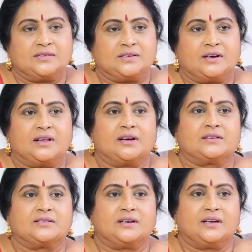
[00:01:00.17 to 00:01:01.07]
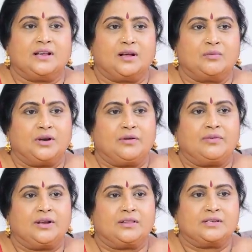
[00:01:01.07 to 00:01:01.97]
అసిస్టెంట్ డైరెక్టర్స్ అంటే ఎలా
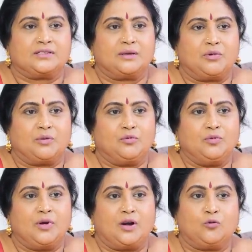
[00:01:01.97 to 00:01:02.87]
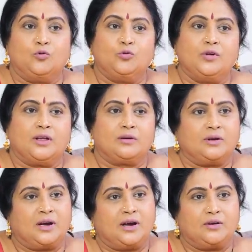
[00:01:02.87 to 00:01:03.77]
ఉండేవాళ్ళ తెలుసా బాబు వాళ్ళ గురువుగారులు
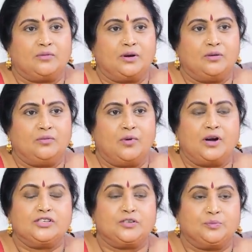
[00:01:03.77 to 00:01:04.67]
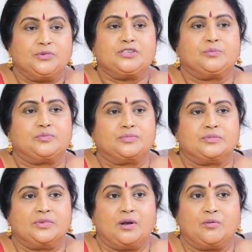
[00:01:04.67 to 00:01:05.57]
ఎలాంటి వాళ్ళు వాళ్ళు చెప్పి చెప్
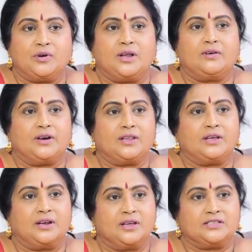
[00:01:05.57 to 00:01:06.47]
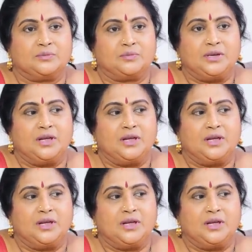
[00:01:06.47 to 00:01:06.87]
ఇలా ఉండాలి వీళ్ళ దగ్గర అని చెప్పి